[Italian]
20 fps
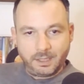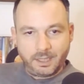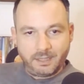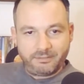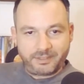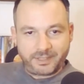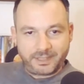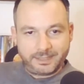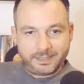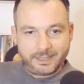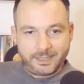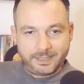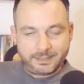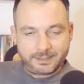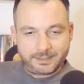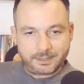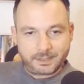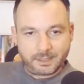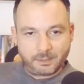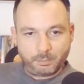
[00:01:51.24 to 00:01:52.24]
la
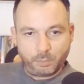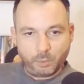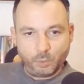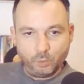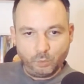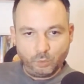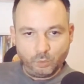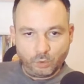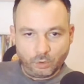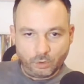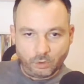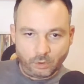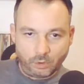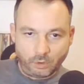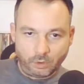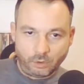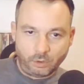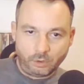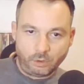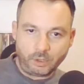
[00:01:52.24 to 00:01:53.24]
freddezza
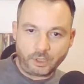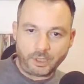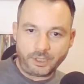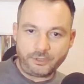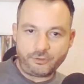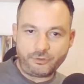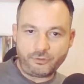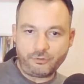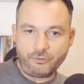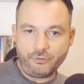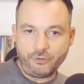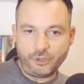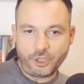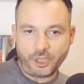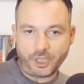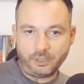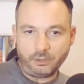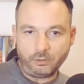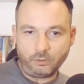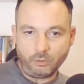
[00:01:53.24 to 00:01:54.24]
appunto che
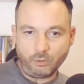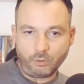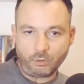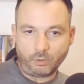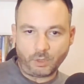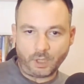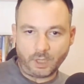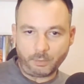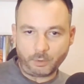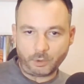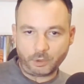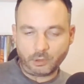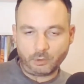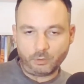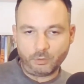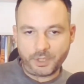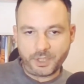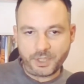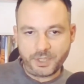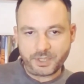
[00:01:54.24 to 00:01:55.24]
gira intorno alla
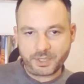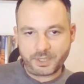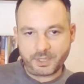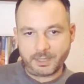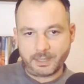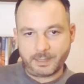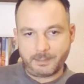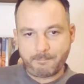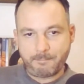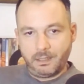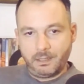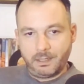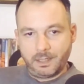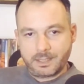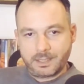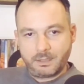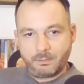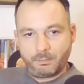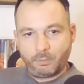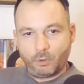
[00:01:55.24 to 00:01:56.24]
protagonista,
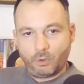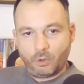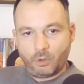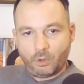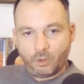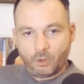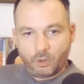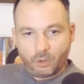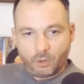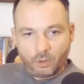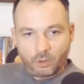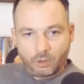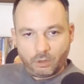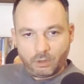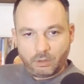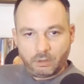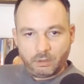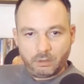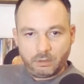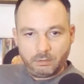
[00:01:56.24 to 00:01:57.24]
la si
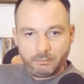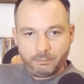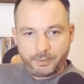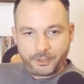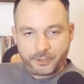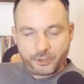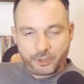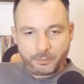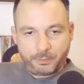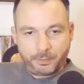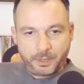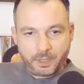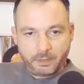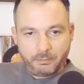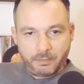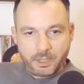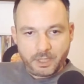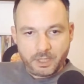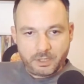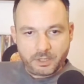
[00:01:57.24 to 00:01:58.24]
può
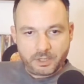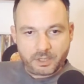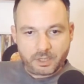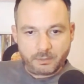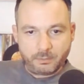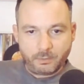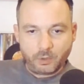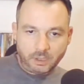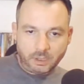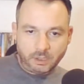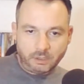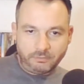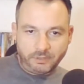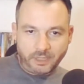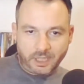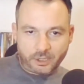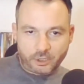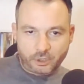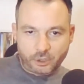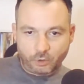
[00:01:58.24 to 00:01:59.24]
percepire benissimo.
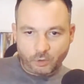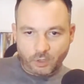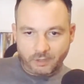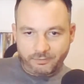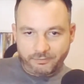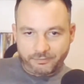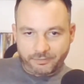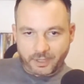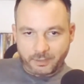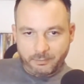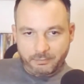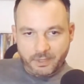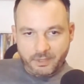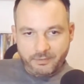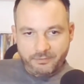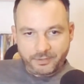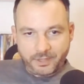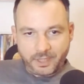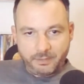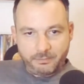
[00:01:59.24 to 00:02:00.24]
Vi lascio al frame
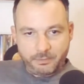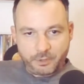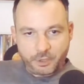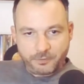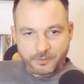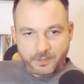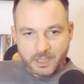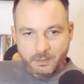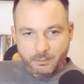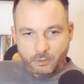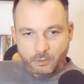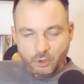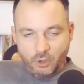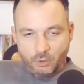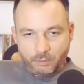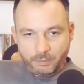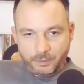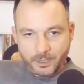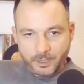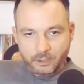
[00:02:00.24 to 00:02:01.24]
by frame, ci vediamo
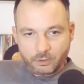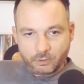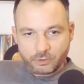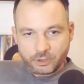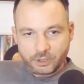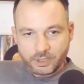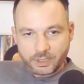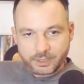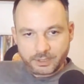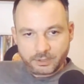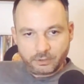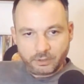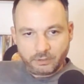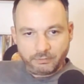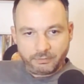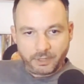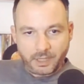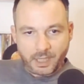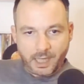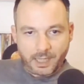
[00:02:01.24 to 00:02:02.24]
dopo per le
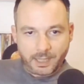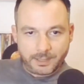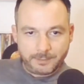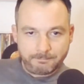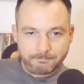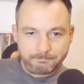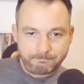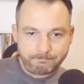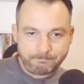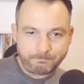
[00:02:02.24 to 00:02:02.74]
considerazioni finali.